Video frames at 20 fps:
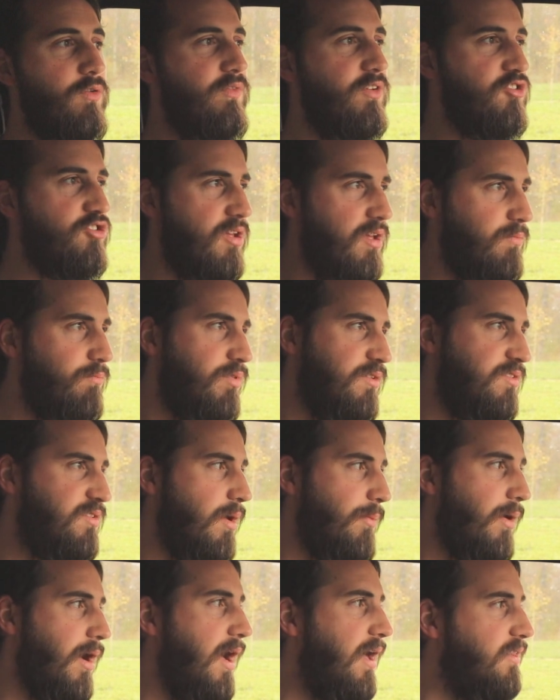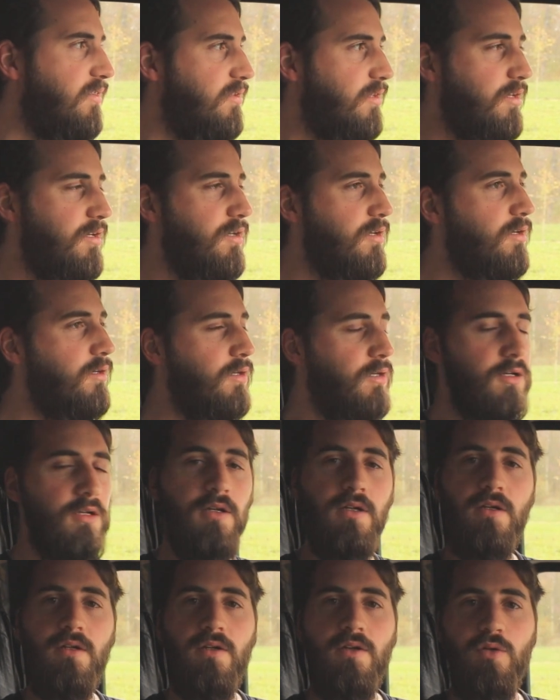und wir stehen ein bisschen am Rand hier,
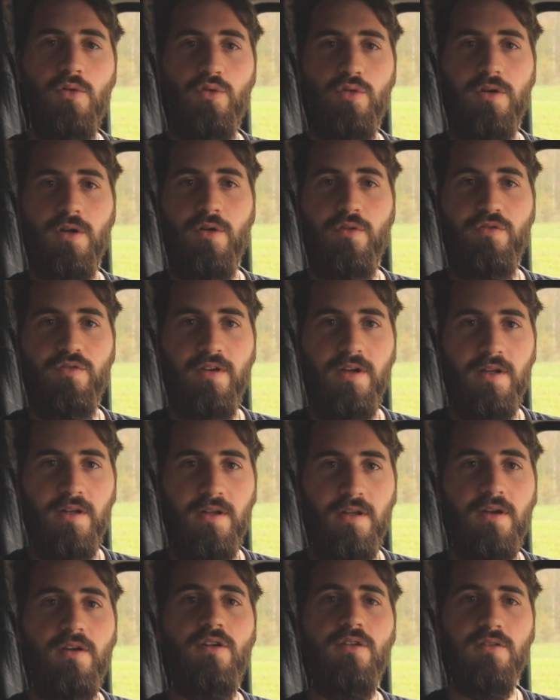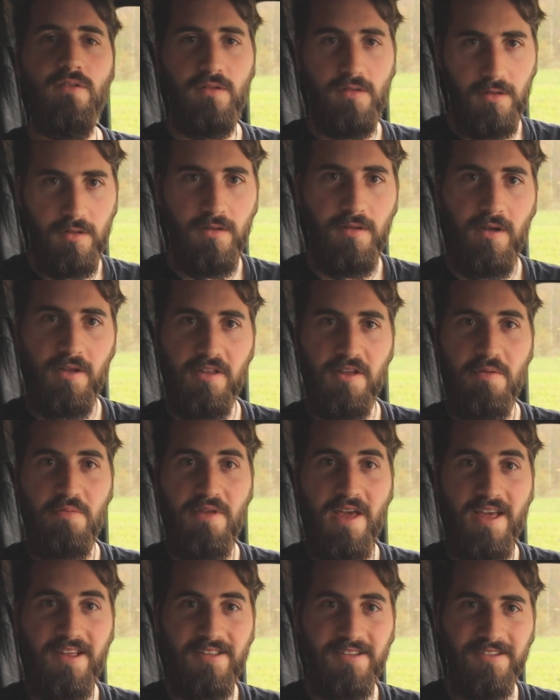unauffällig. Und jetzt
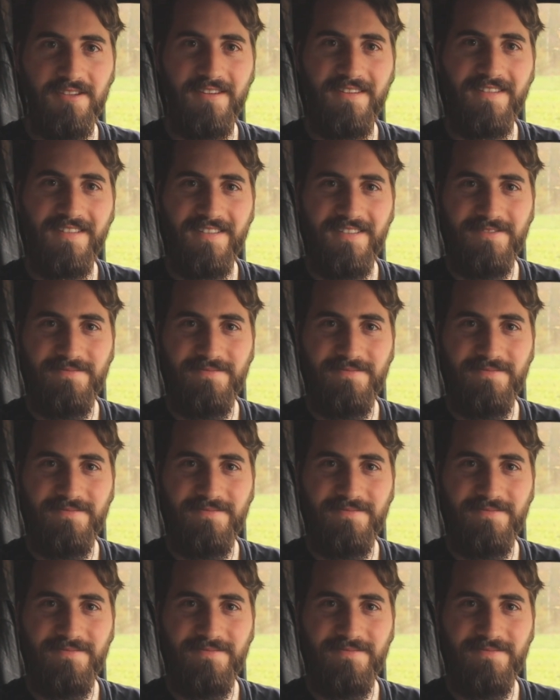gibt's Essen.